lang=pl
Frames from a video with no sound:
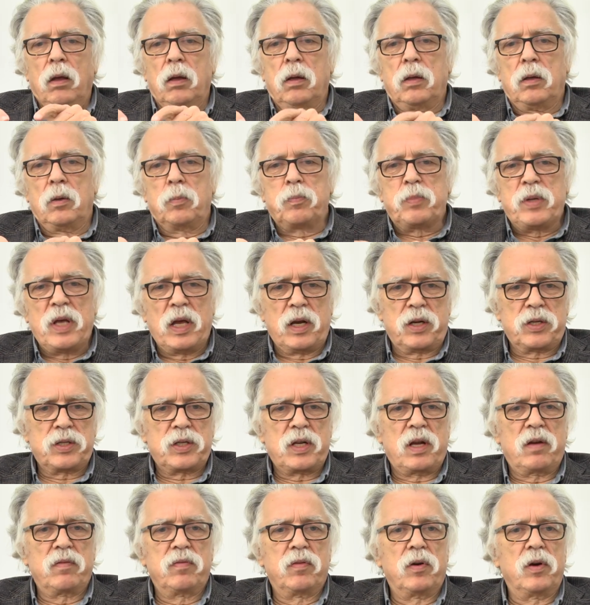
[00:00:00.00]
E,
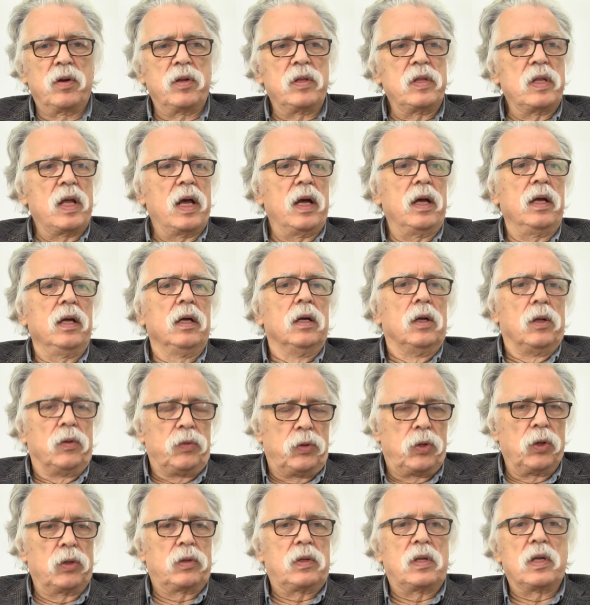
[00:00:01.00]
pierwsza wojna
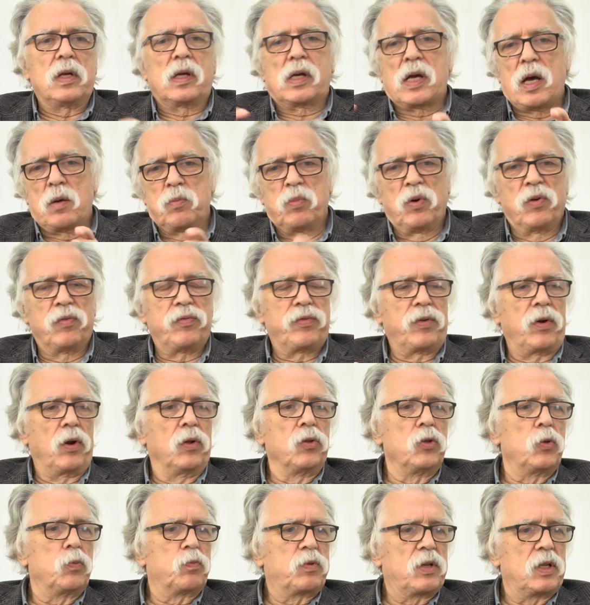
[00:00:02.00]
dotyka, bo
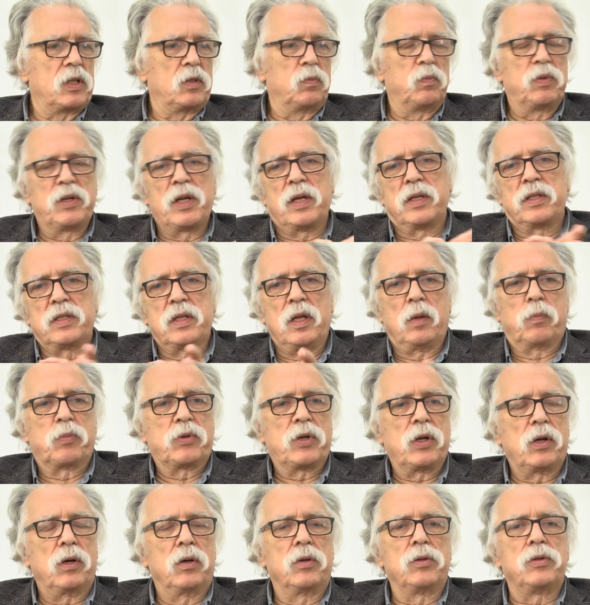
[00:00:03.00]
front przez Brzeznę
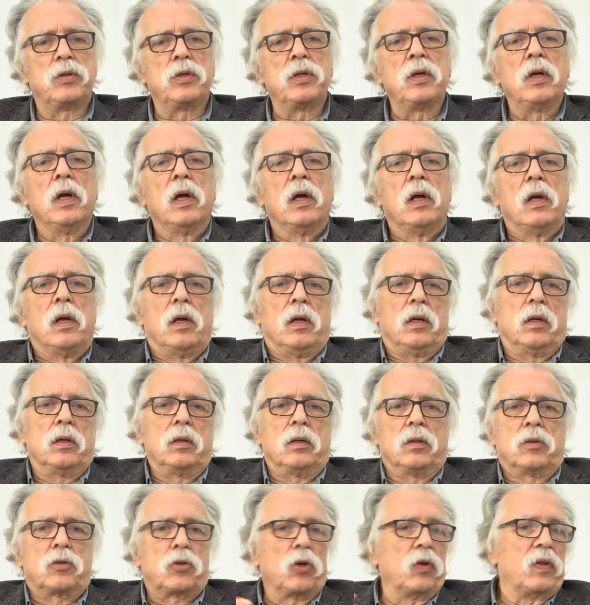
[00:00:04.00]
przechodzi
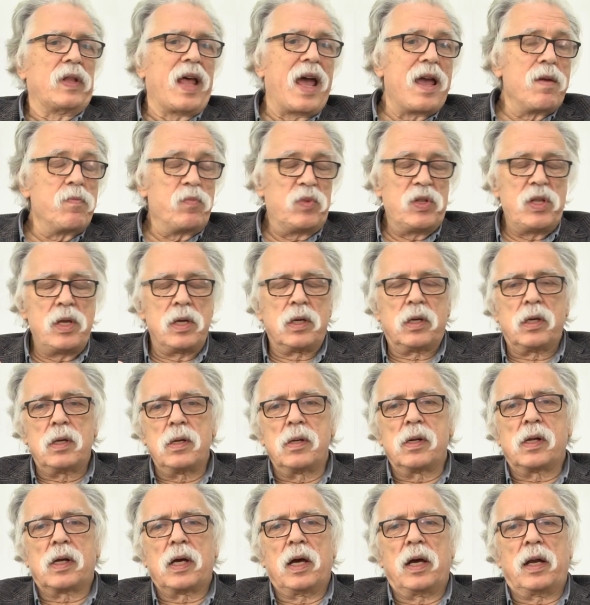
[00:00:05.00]
e, co najmniej
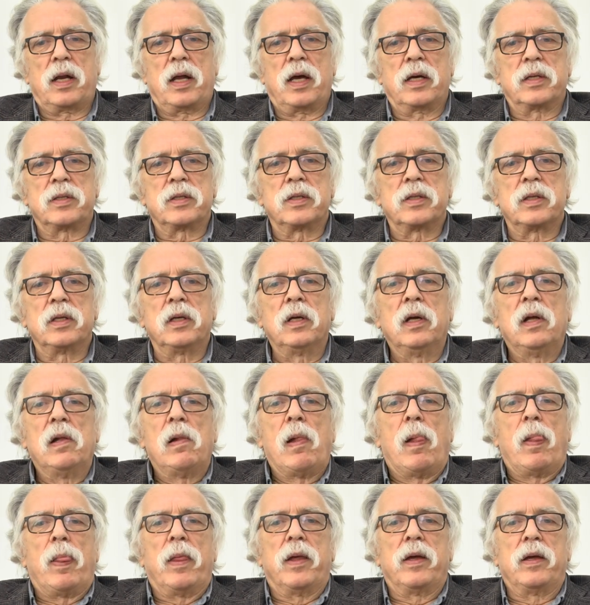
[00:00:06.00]
kilka razy.
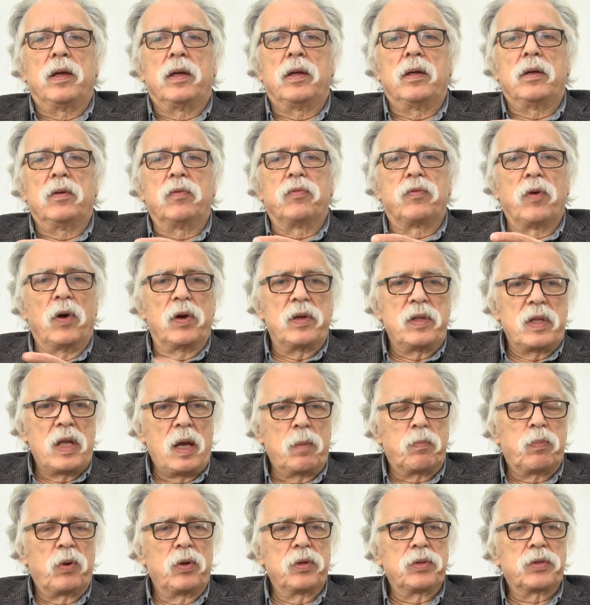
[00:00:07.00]
E,
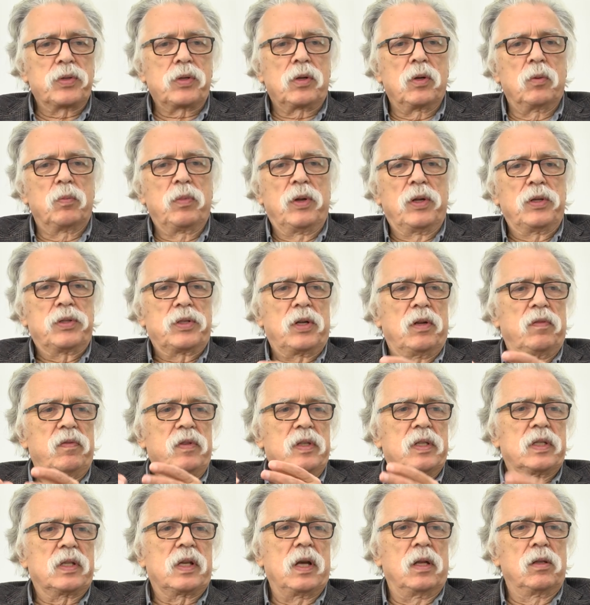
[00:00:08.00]
wojna
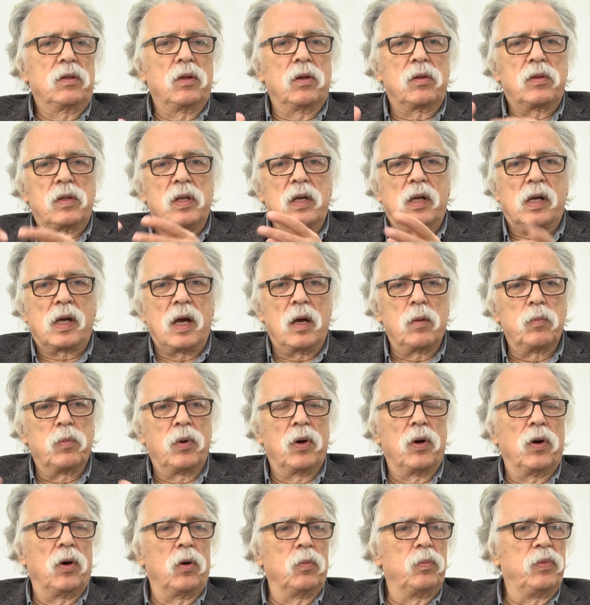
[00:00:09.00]
polsko-bolszewicka dotyka,
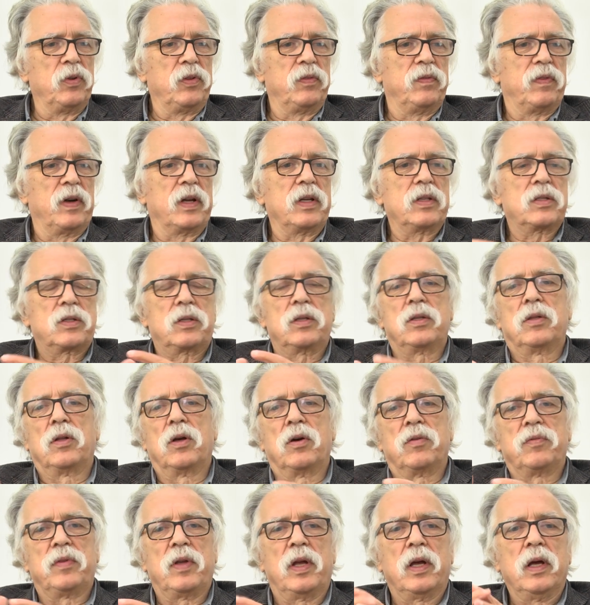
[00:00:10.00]
bo obydwaj
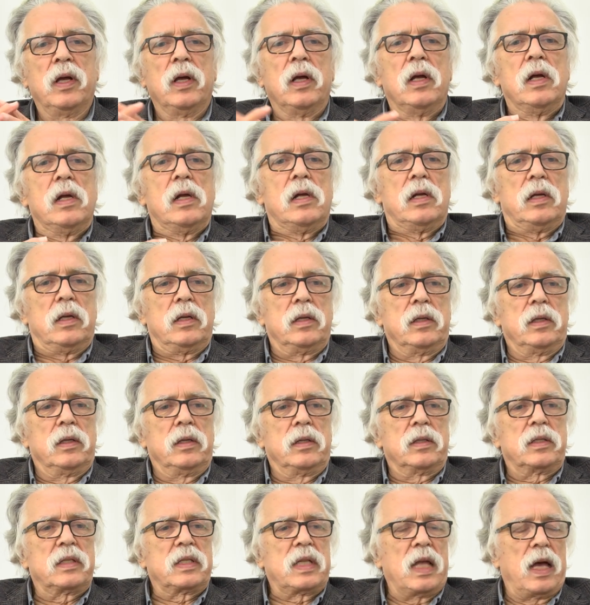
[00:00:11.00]
synowie
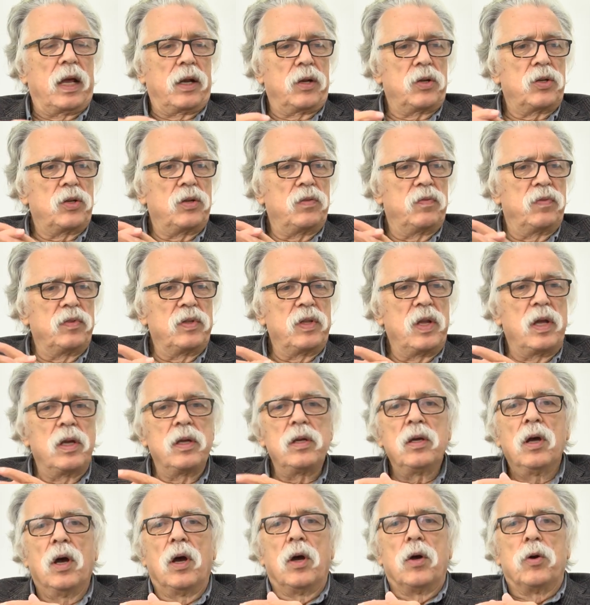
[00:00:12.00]
starsi w
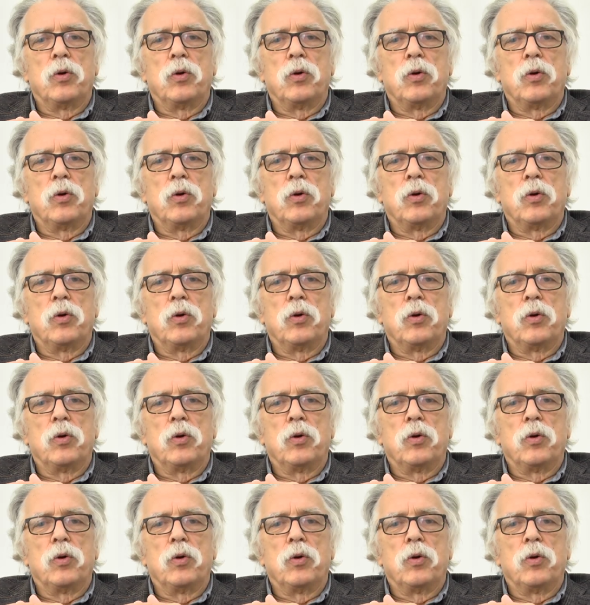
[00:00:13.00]
niej